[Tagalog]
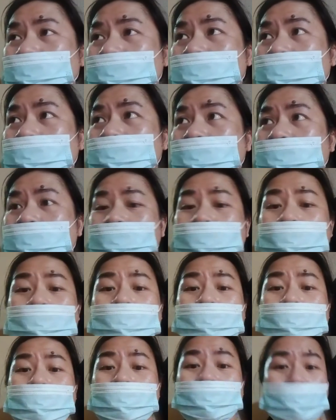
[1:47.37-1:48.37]
something
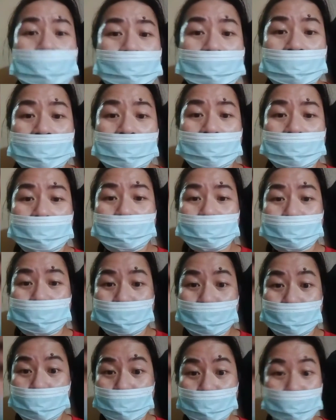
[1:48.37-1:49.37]
mataba
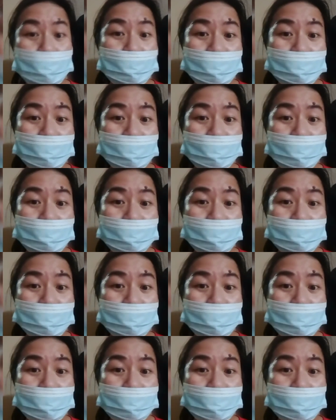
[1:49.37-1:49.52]
or